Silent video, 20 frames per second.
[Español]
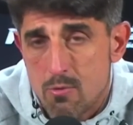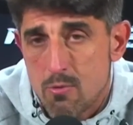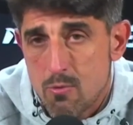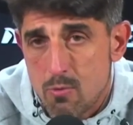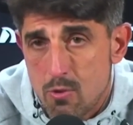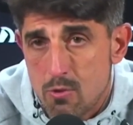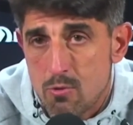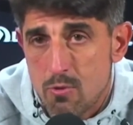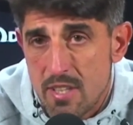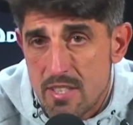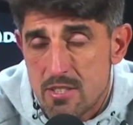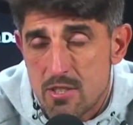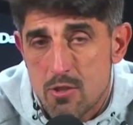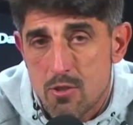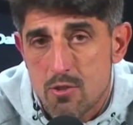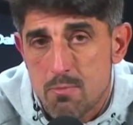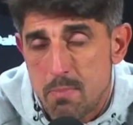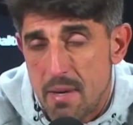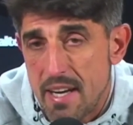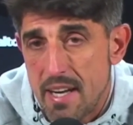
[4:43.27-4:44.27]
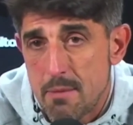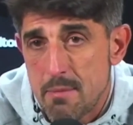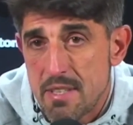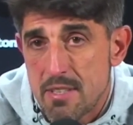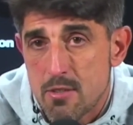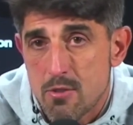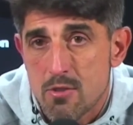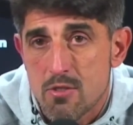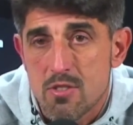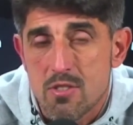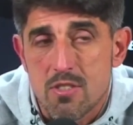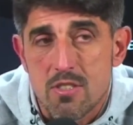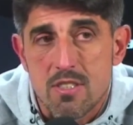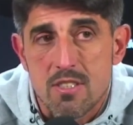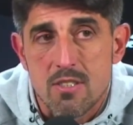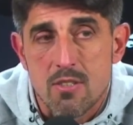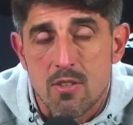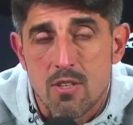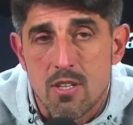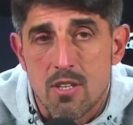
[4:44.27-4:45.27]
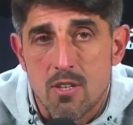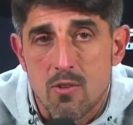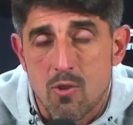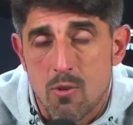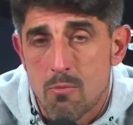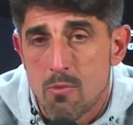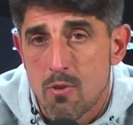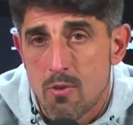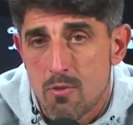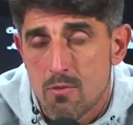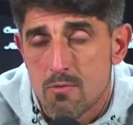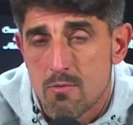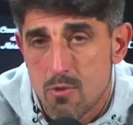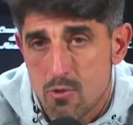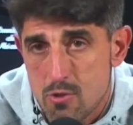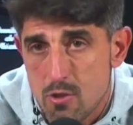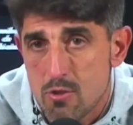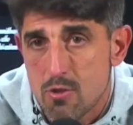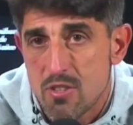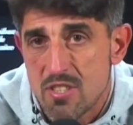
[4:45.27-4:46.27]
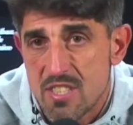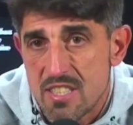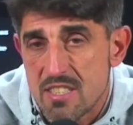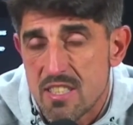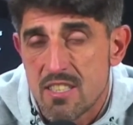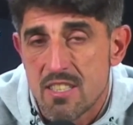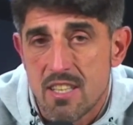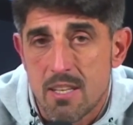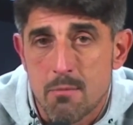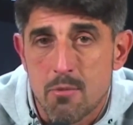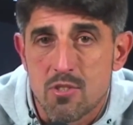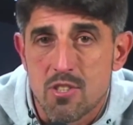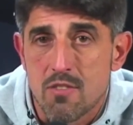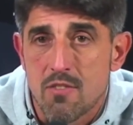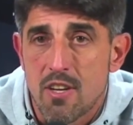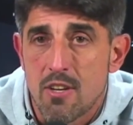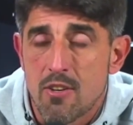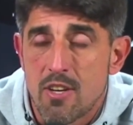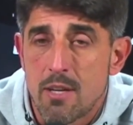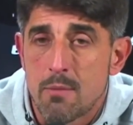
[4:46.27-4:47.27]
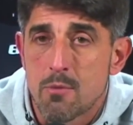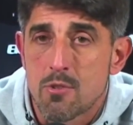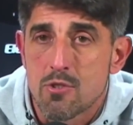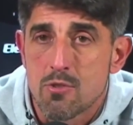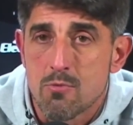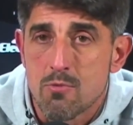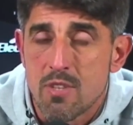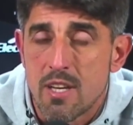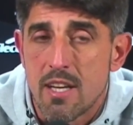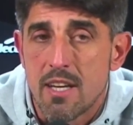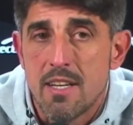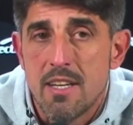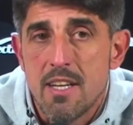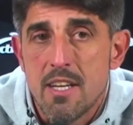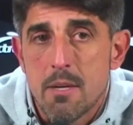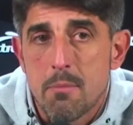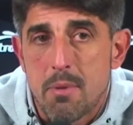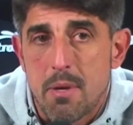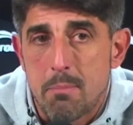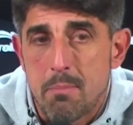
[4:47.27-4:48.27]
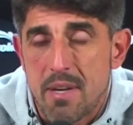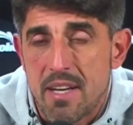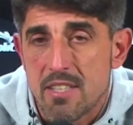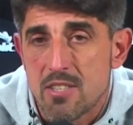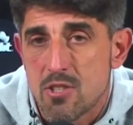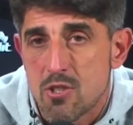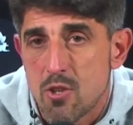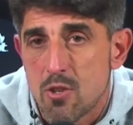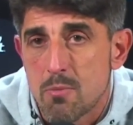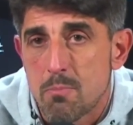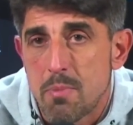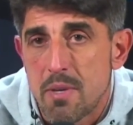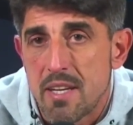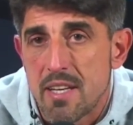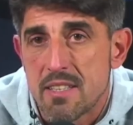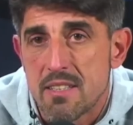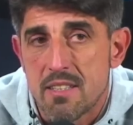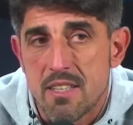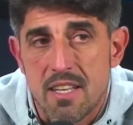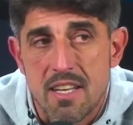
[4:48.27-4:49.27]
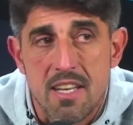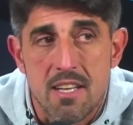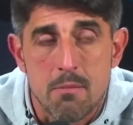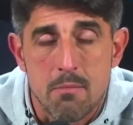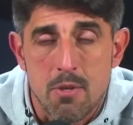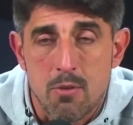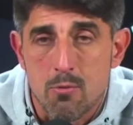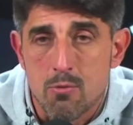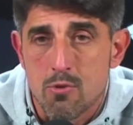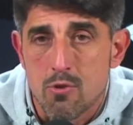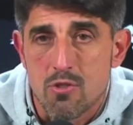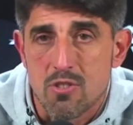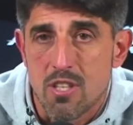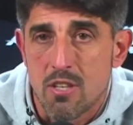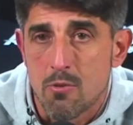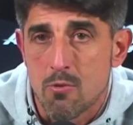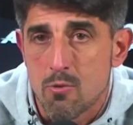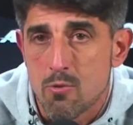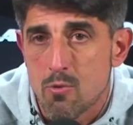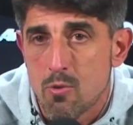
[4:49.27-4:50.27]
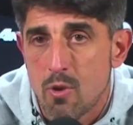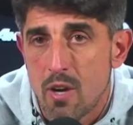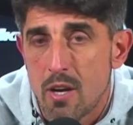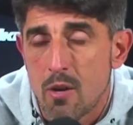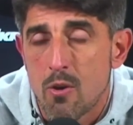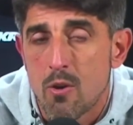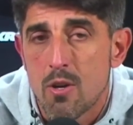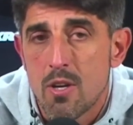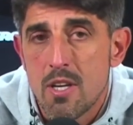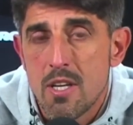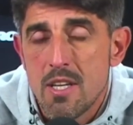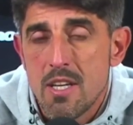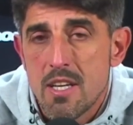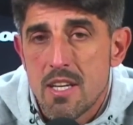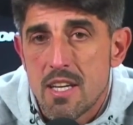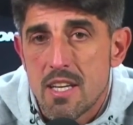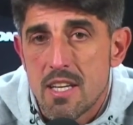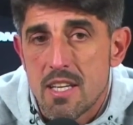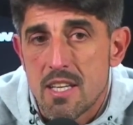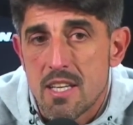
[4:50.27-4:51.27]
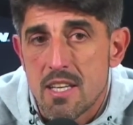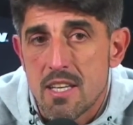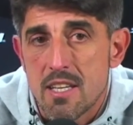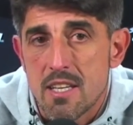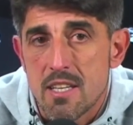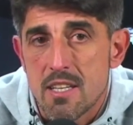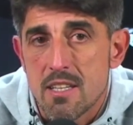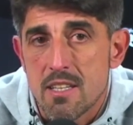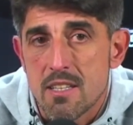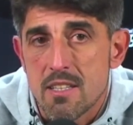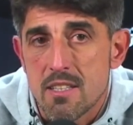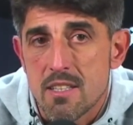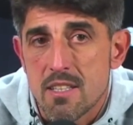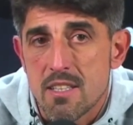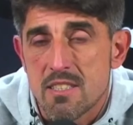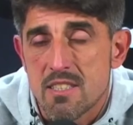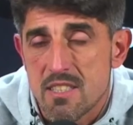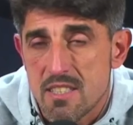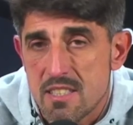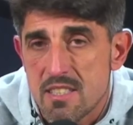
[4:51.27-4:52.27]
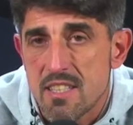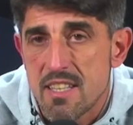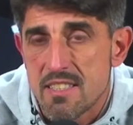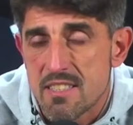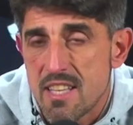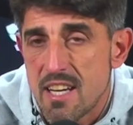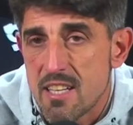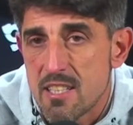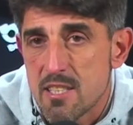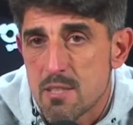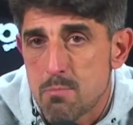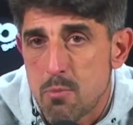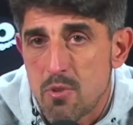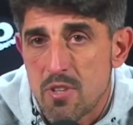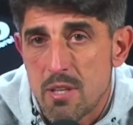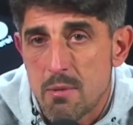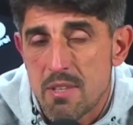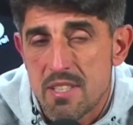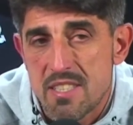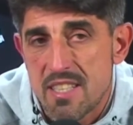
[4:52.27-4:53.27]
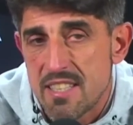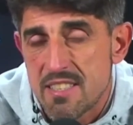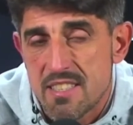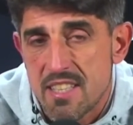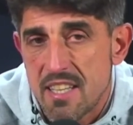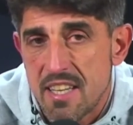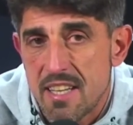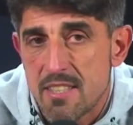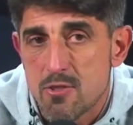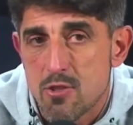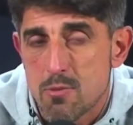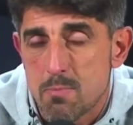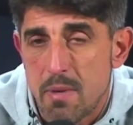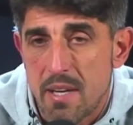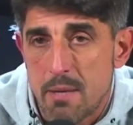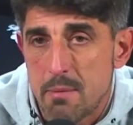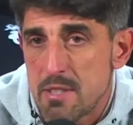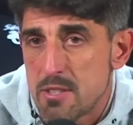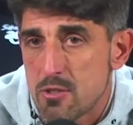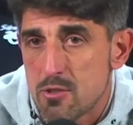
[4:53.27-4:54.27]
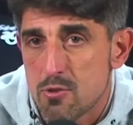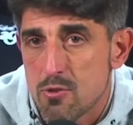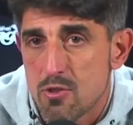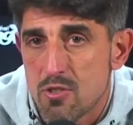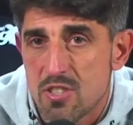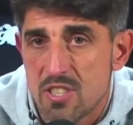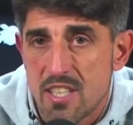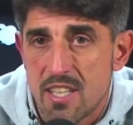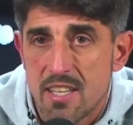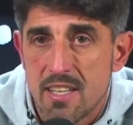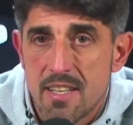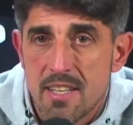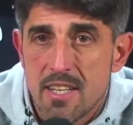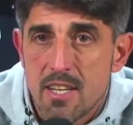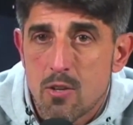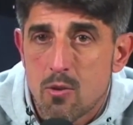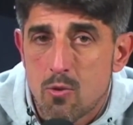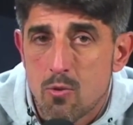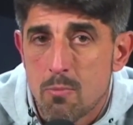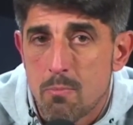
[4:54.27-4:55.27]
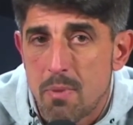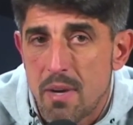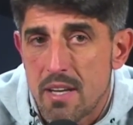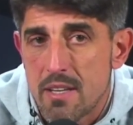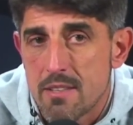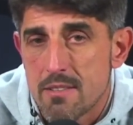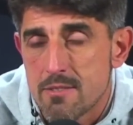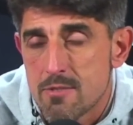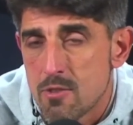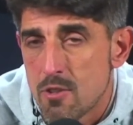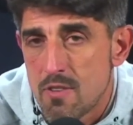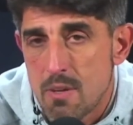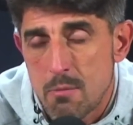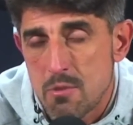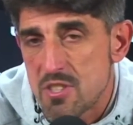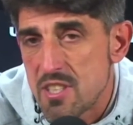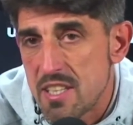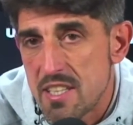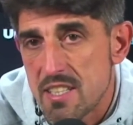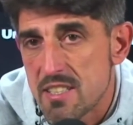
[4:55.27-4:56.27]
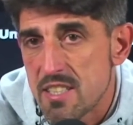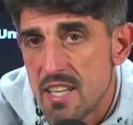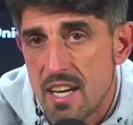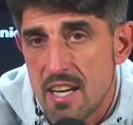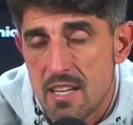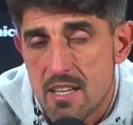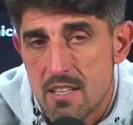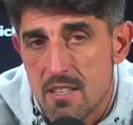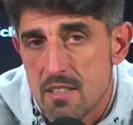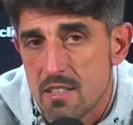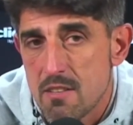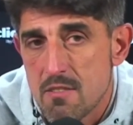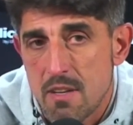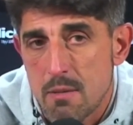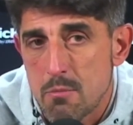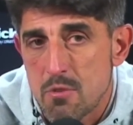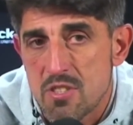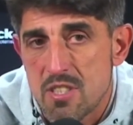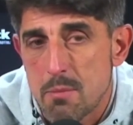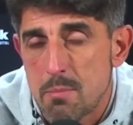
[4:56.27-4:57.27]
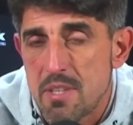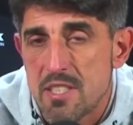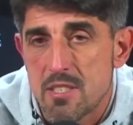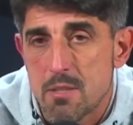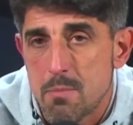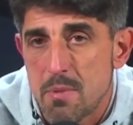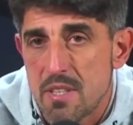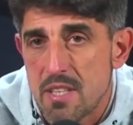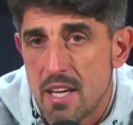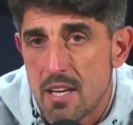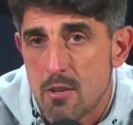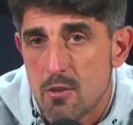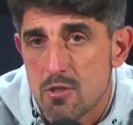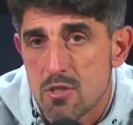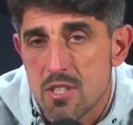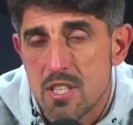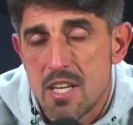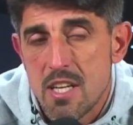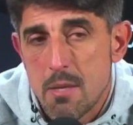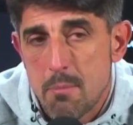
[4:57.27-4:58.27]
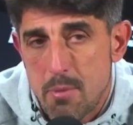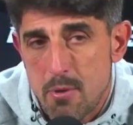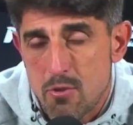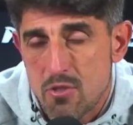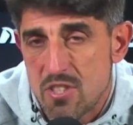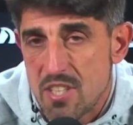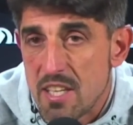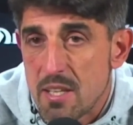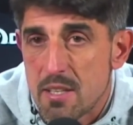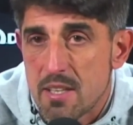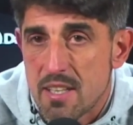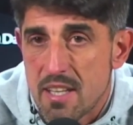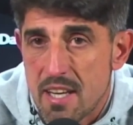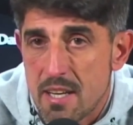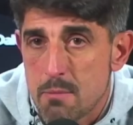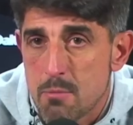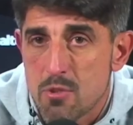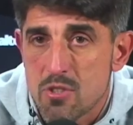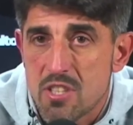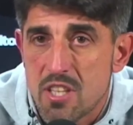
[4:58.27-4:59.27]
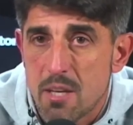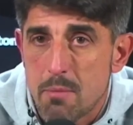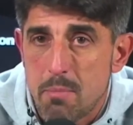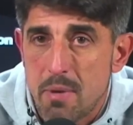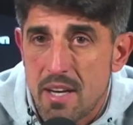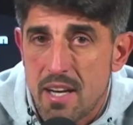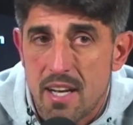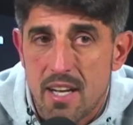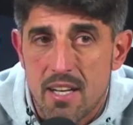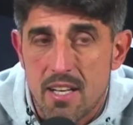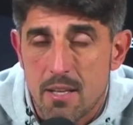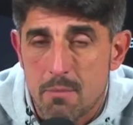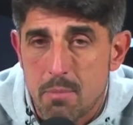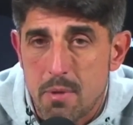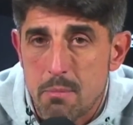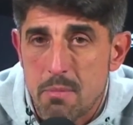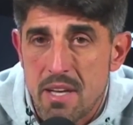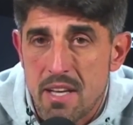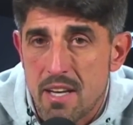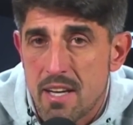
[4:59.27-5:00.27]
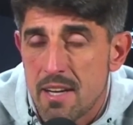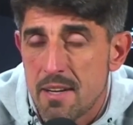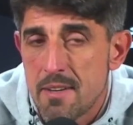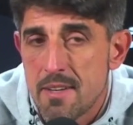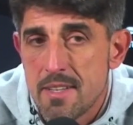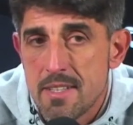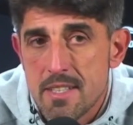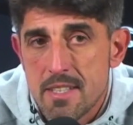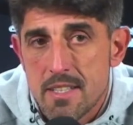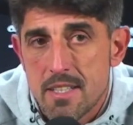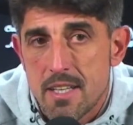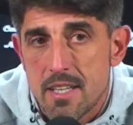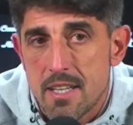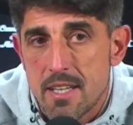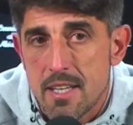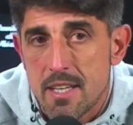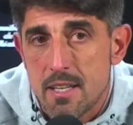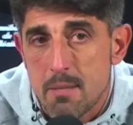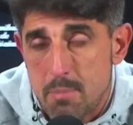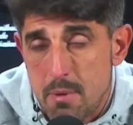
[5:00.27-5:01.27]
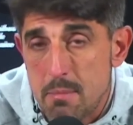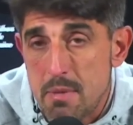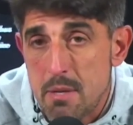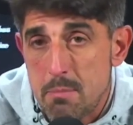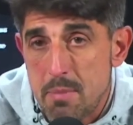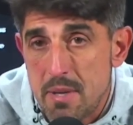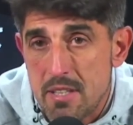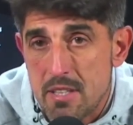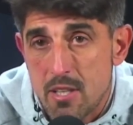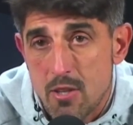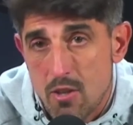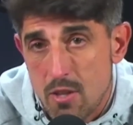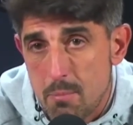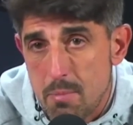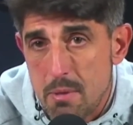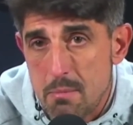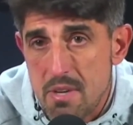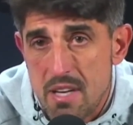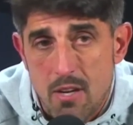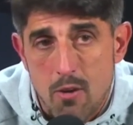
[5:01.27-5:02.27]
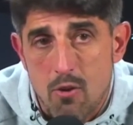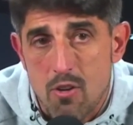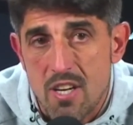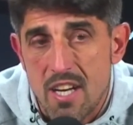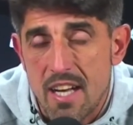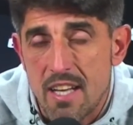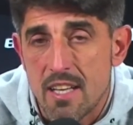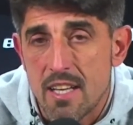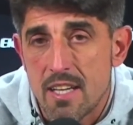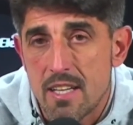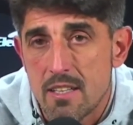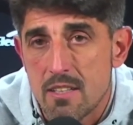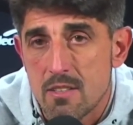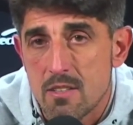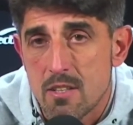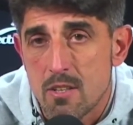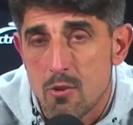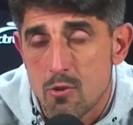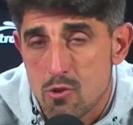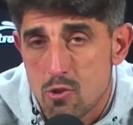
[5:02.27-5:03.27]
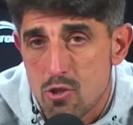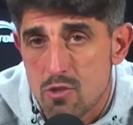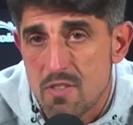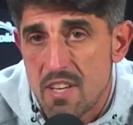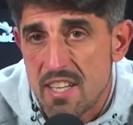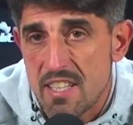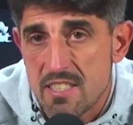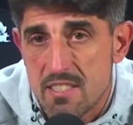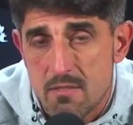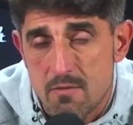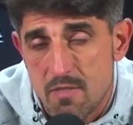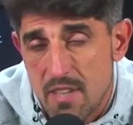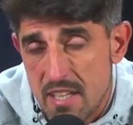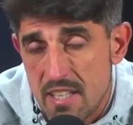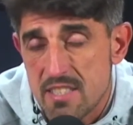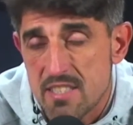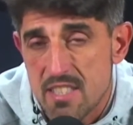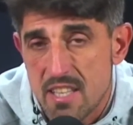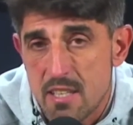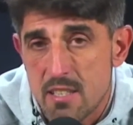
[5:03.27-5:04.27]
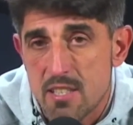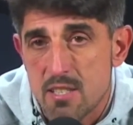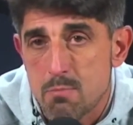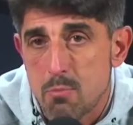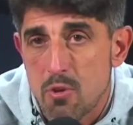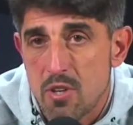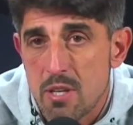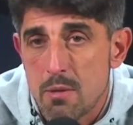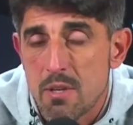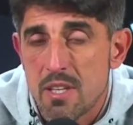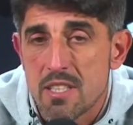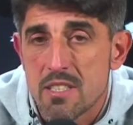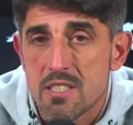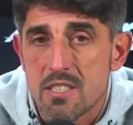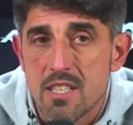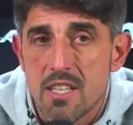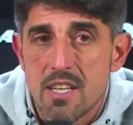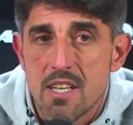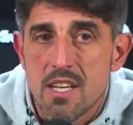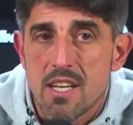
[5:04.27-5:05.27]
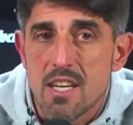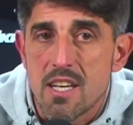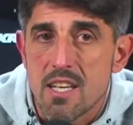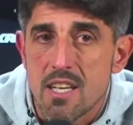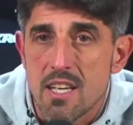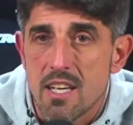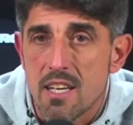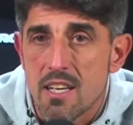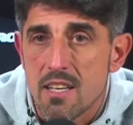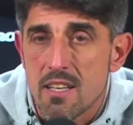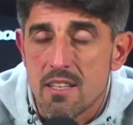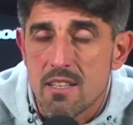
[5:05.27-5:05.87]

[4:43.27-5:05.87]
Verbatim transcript: nuestros parámetros, eh, como nosotros entendemos y valoramos una preparación para tener minutos en un juego y, estar disponibles hasta que estos parámetros no se cumplan, no vamos a arriesgar ni vamos a precipitarnos. Pero sí creemos que para la eh, el primer partido, la primera jornada, eh, los dos van a, estar disponibles y